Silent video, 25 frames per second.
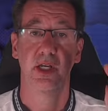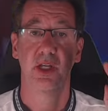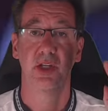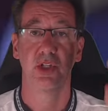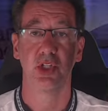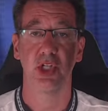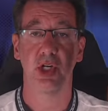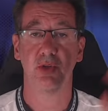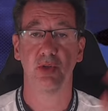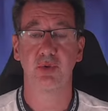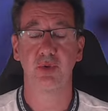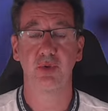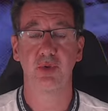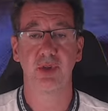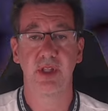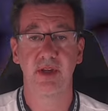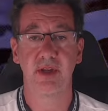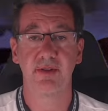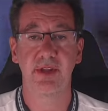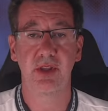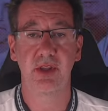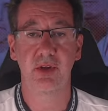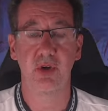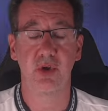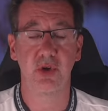Ciao a tutti da
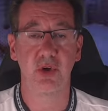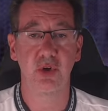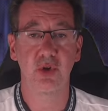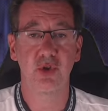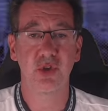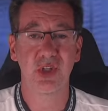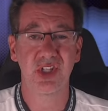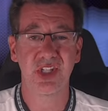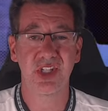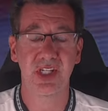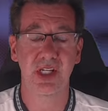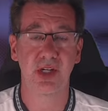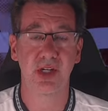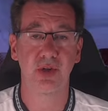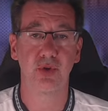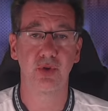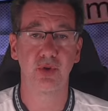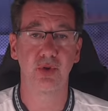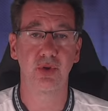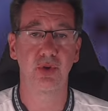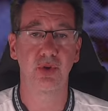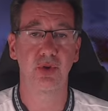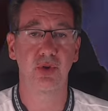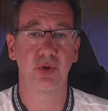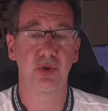Vittorio,
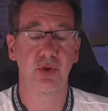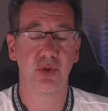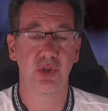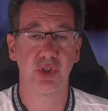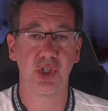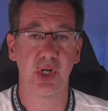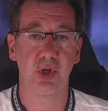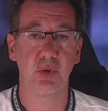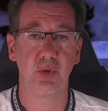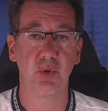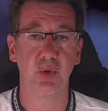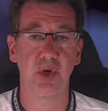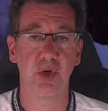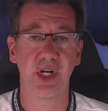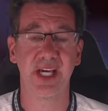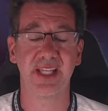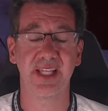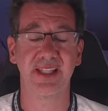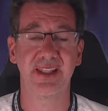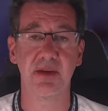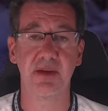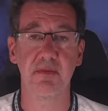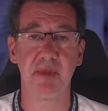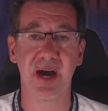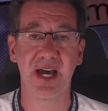secondo Gianluca
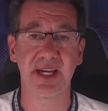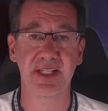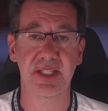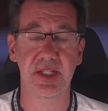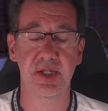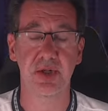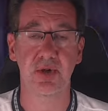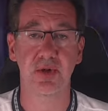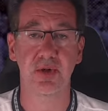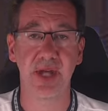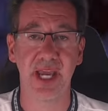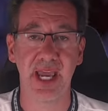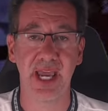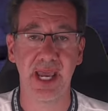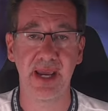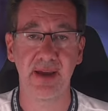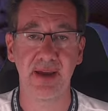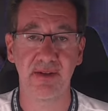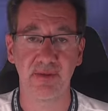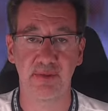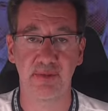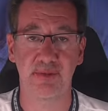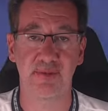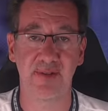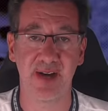Di Marzio è
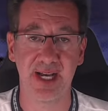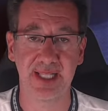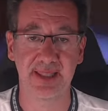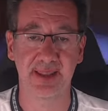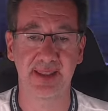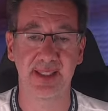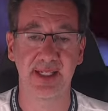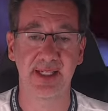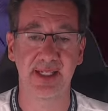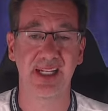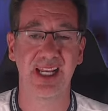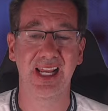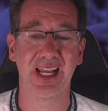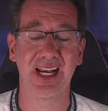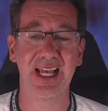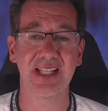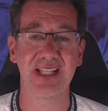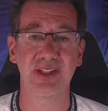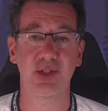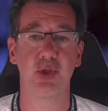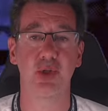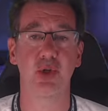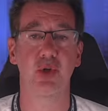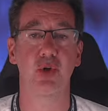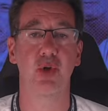fatta. La
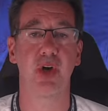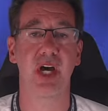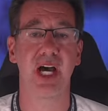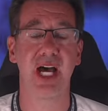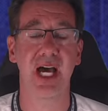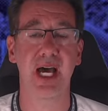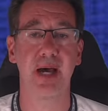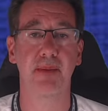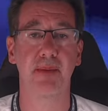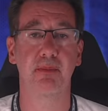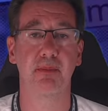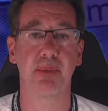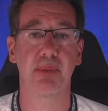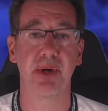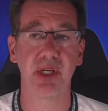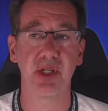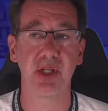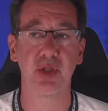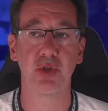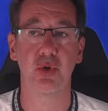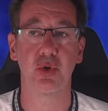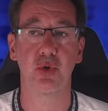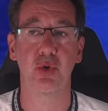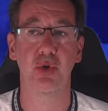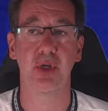Lazio ha
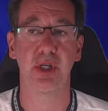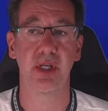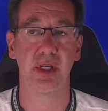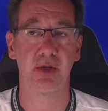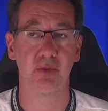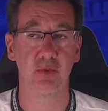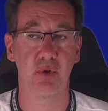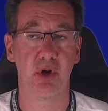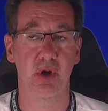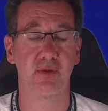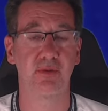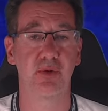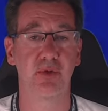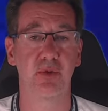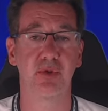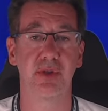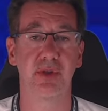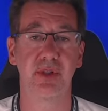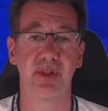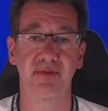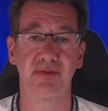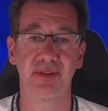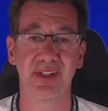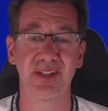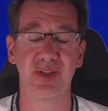preso il nuovo
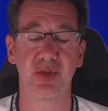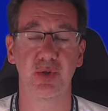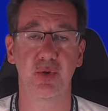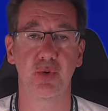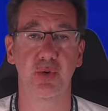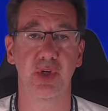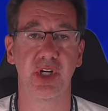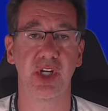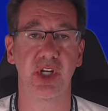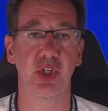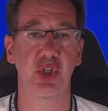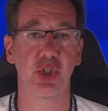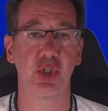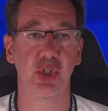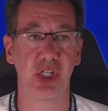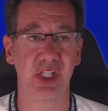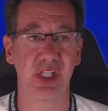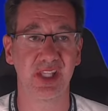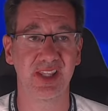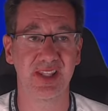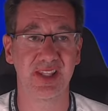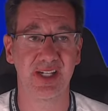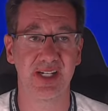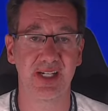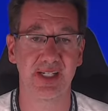difensore
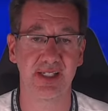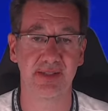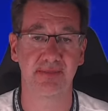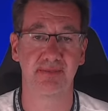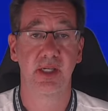centrale.